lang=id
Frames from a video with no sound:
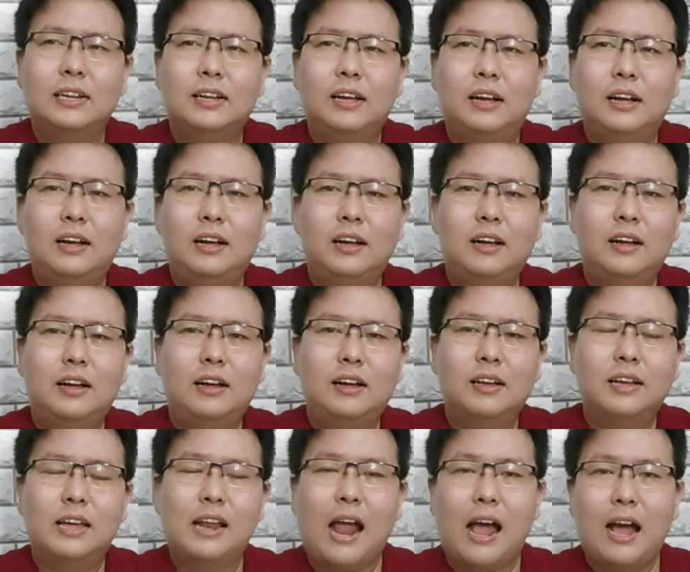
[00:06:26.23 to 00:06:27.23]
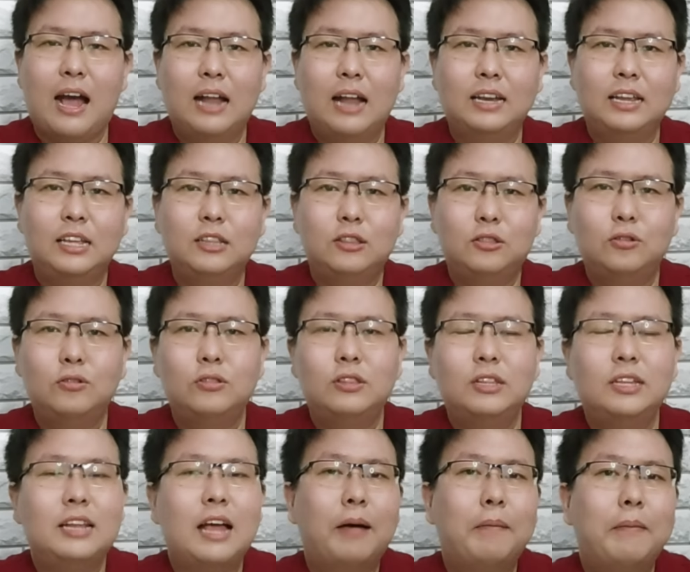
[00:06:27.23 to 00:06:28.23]
eh, gerakan itu
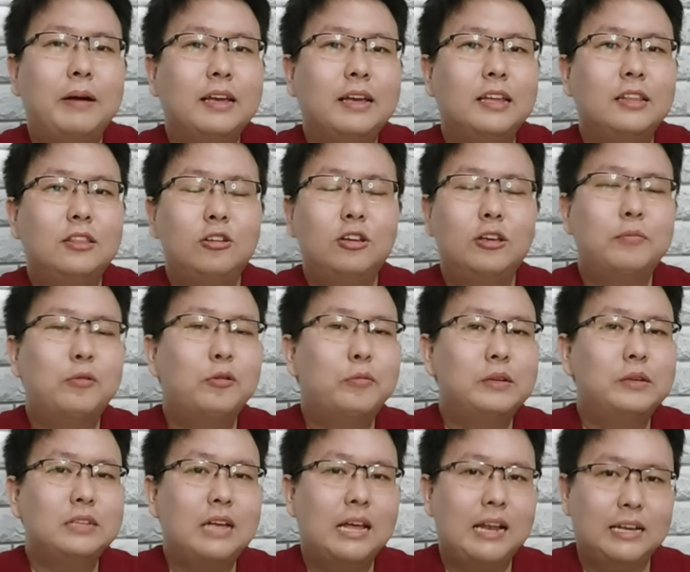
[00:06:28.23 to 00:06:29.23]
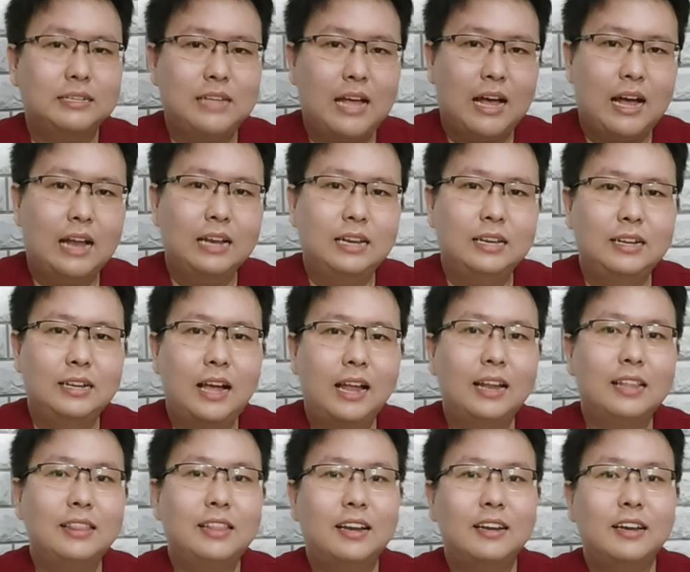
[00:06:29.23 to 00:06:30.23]
tidak begitu ibu bisa rasakan
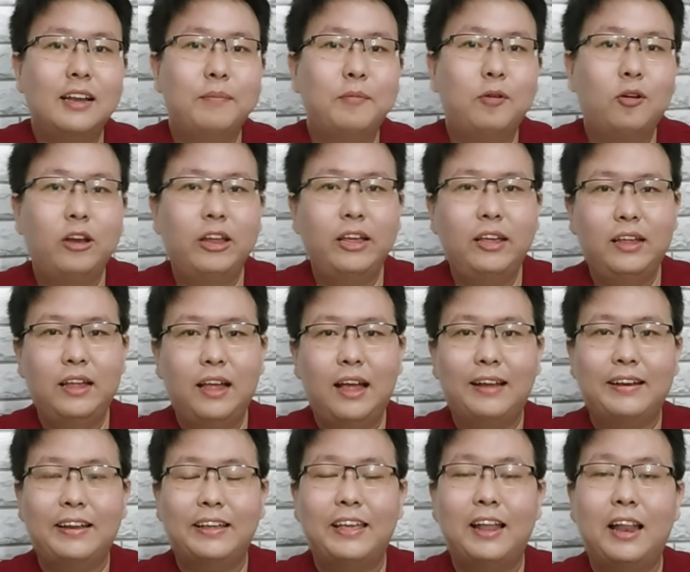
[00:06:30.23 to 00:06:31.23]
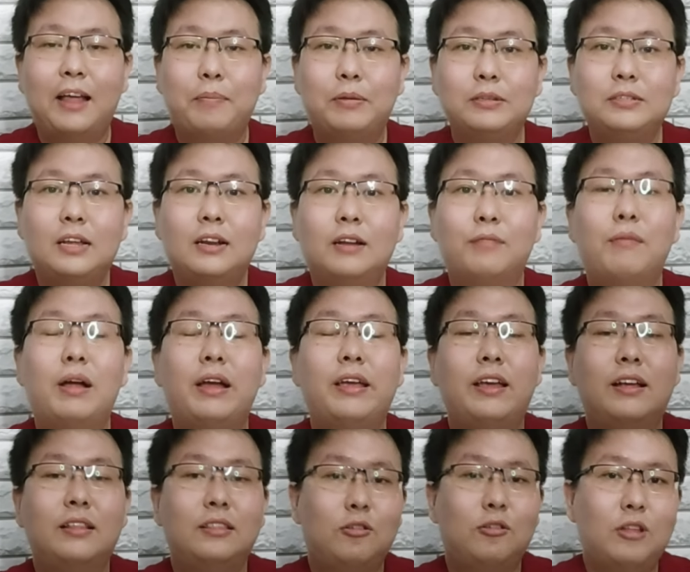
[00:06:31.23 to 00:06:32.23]
karena terendam oleh adanya lapisan lemak
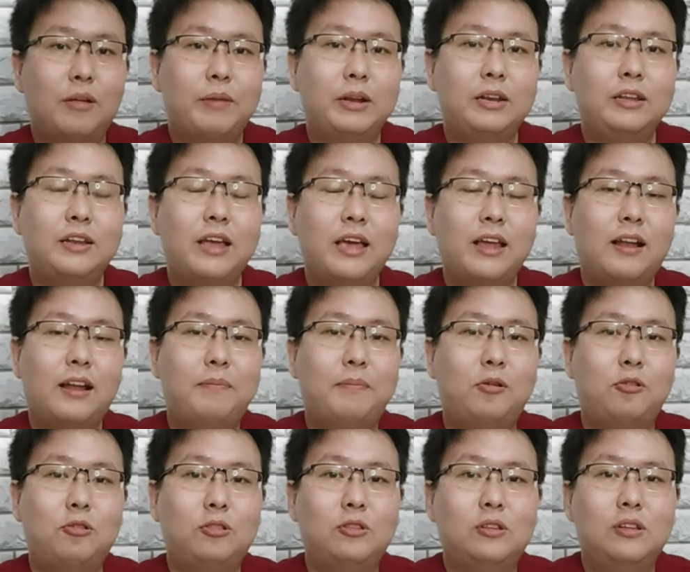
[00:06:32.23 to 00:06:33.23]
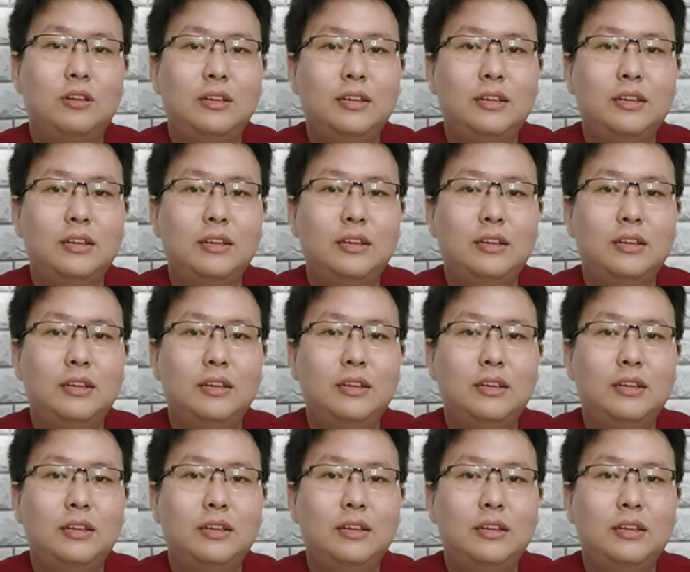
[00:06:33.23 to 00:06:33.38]
yang terutama di daerah perut